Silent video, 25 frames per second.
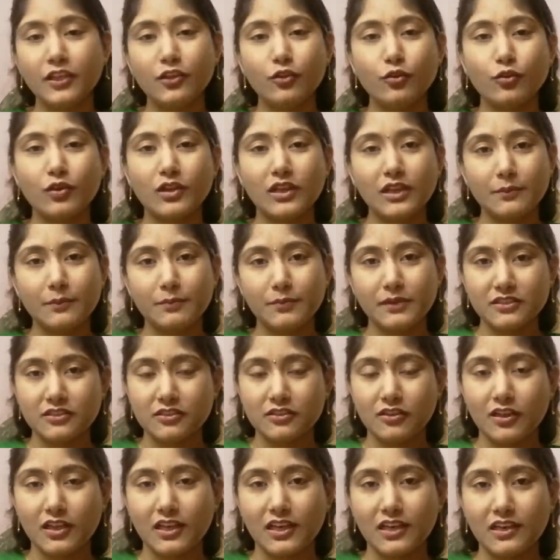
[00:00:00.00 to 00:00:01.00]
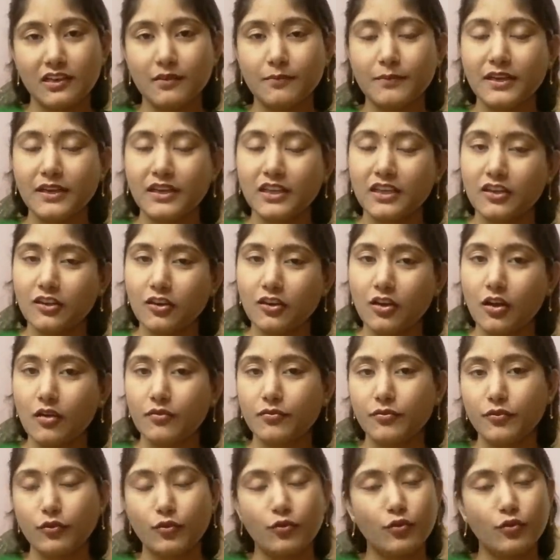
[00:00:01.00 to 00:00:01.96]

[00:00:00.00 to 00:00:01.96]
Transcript: యూకలిప్టస్ ఆయిల్ అనేది మనకి కాఫ్